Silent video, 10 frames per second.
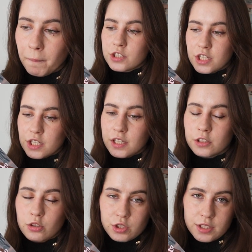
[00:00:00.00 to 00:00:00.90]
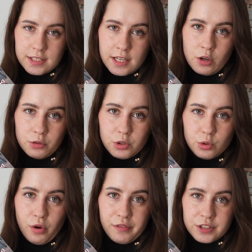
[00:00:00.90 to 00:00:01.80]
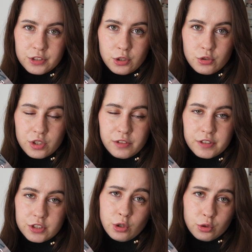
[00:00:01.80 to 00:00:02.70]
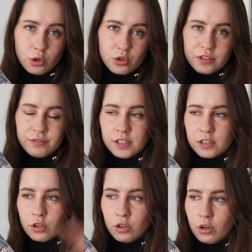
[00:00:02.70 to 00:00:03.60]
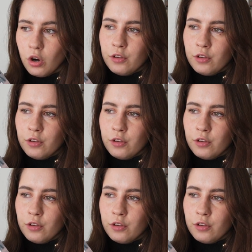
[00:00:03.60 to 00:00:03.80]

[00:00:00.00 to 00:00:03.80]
że jeżeli ktoś chce kontynuować kupować książki właśnie o Dorze Wilk, o,